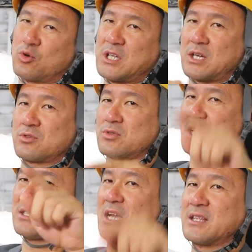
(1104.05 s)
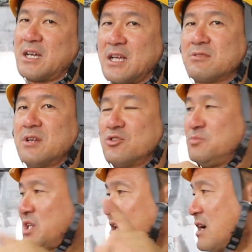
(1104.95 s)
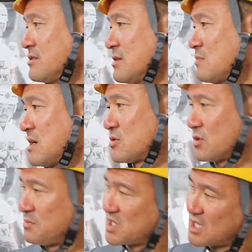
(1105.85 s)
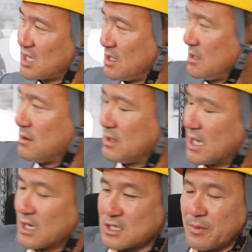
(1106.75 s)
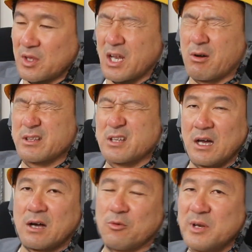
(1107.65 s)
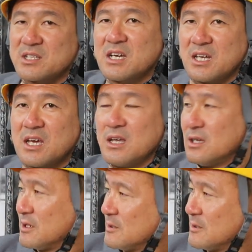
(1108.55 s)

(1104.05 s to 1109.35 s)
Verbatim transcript: これなんかそんなやつあんだなグラフみたいなのあるでまあそれ見せたりなんか喋ってりゃよかったなごめんなさいね